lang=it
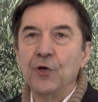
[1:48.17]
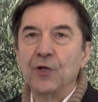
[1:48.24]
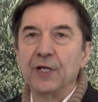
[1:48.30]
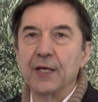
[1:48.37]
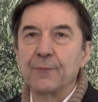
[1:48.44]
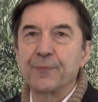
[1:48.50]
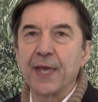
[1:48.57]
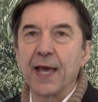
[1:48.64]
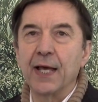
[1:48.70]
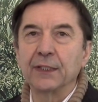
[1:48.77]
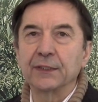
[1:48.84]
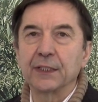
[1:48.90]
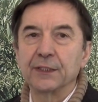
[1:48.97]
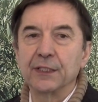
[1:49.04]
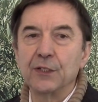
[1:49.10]
la
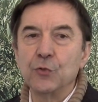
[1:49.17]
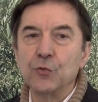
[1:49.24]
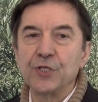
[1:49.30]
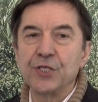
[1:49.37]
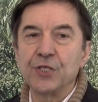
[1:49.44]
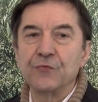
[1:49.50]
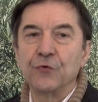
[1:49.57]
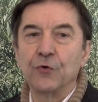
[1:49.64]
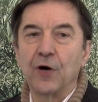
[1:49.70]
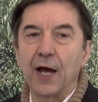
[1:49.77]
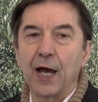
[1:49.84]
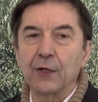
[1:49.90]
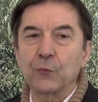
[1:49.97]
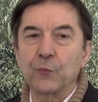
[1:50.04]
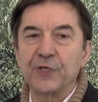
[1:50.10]
pianta dell'olivo
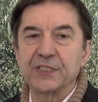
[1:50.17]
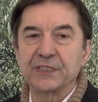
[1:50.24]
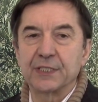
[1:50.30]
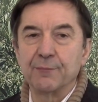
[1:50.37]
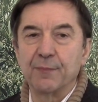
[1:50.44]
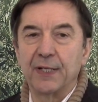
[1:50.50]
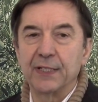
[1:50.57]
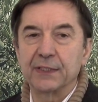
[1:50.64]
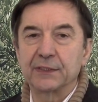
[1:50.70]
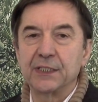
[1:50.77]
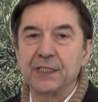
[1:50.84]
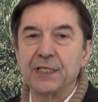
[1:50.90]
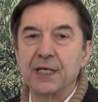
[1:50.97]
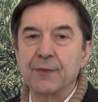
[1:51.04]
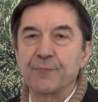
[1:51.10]
a queste
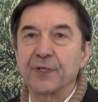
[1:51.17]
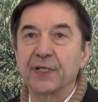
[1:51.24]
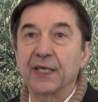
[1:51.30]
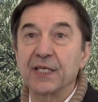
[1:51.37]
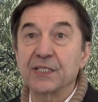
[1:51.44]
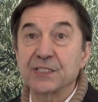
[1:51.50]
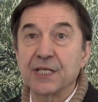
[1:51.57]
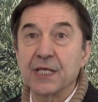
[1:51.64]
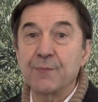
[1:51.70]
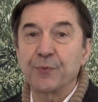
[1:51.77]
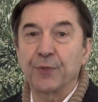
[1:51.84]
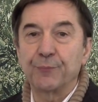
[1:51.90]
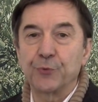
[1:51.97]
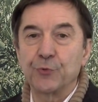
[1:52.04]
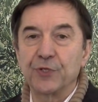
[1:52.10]
malattie perché è
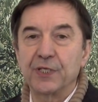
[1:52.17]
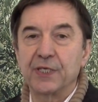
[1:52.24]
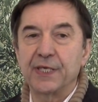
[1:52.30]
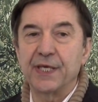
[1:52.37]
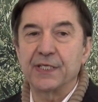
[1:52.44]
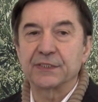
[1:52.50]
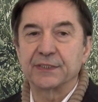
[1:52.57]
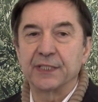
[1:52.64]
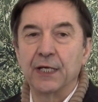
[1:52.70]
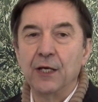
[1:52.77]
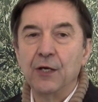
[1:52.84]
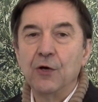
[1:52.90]
sempre più richiesta